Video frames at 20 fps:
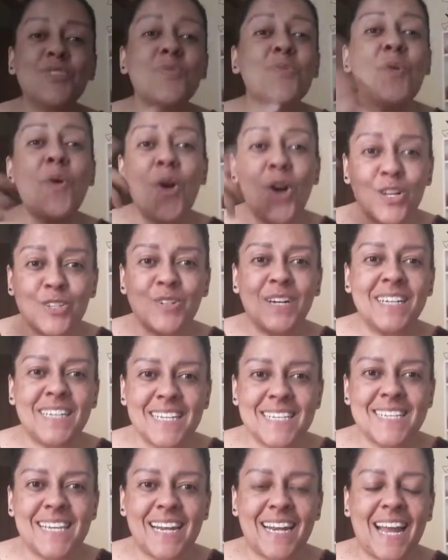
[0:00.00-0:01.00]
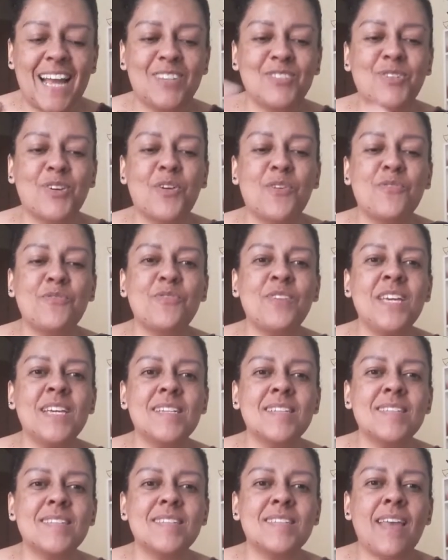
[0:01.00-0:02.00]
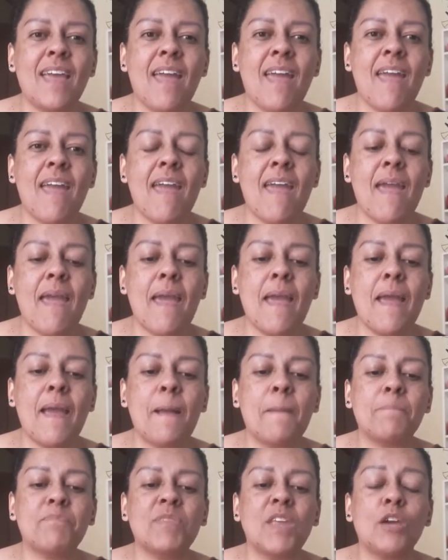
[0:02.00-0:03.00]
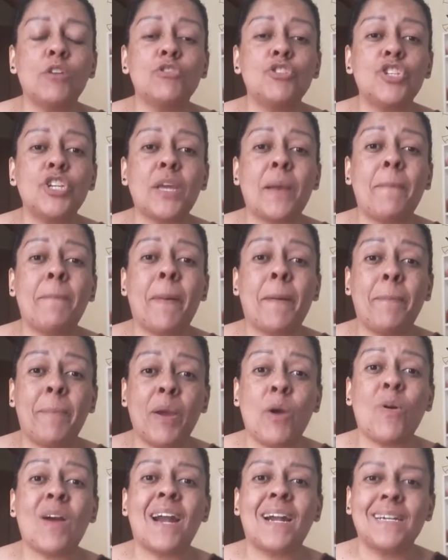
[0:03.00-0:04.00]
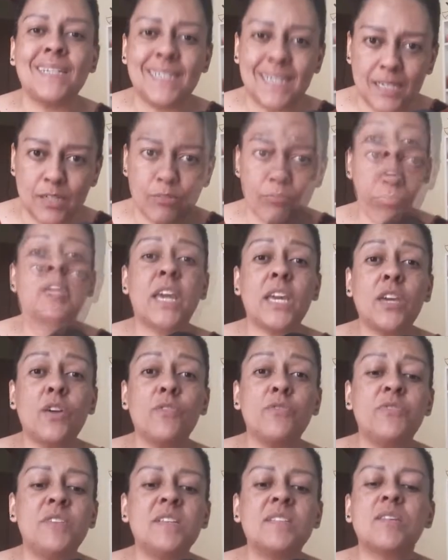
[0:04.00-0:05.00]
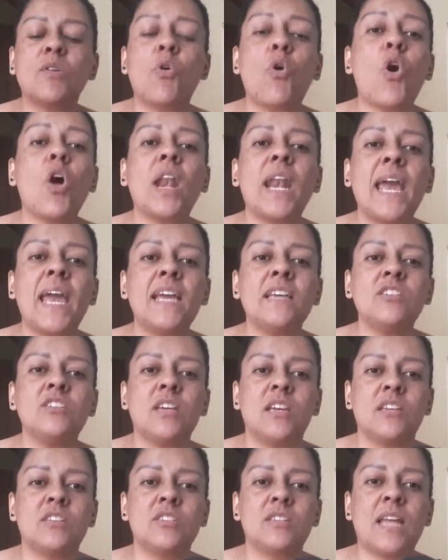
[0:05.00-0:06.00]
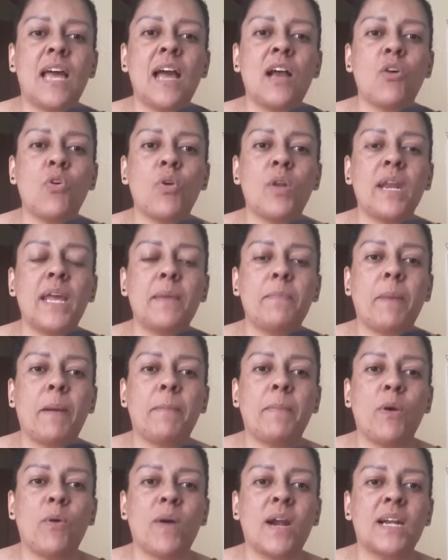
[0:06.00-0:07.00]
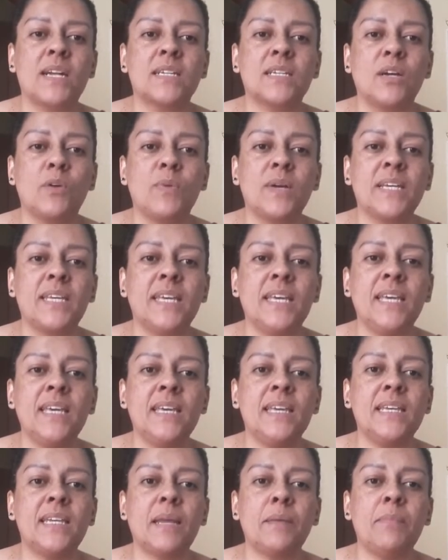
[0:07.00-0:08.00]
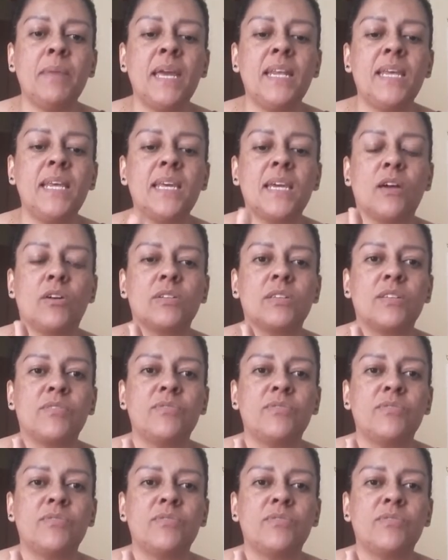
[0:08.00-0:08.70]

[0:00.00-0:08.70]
um outro artesanato que eu fiz, é, eu tinha papel cartão. O que, que eu fiz? Eu colei, gente, tá? Colei papel cartão aqui e na beirinha, ó, tá